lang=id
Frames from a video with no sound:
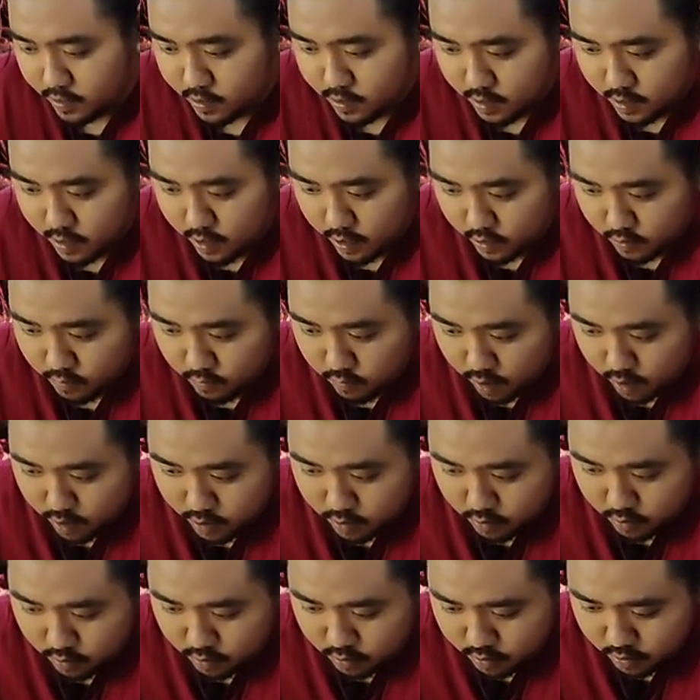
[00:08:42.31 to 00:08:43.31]
32
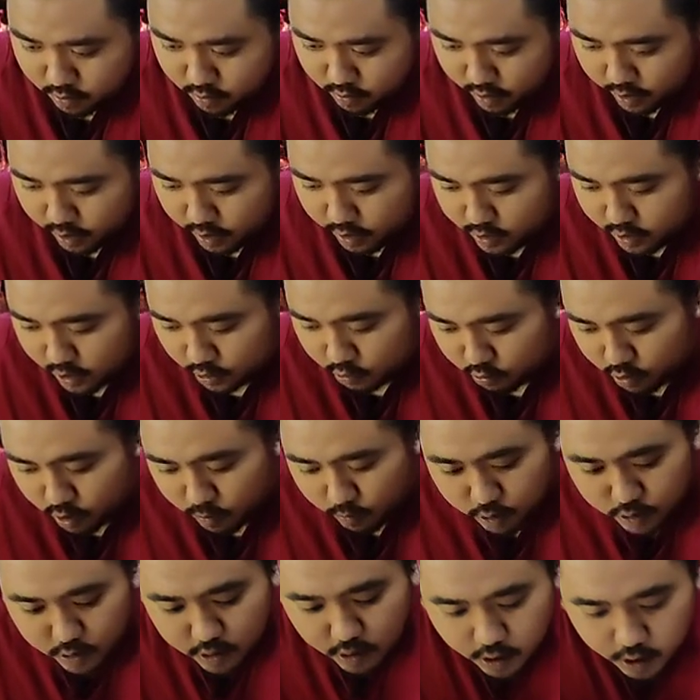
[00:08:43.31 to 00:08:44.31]
dong. Eh, jatuh
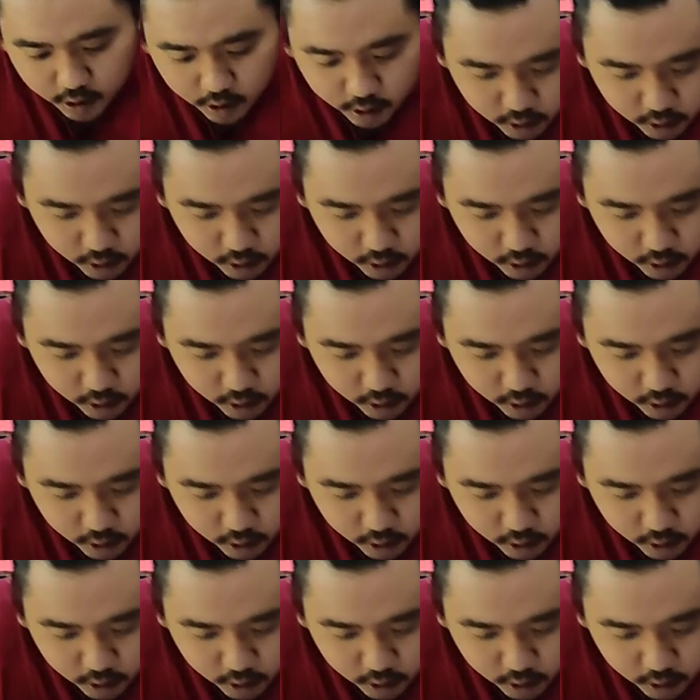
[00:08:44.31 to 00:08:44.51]
dia, Bos.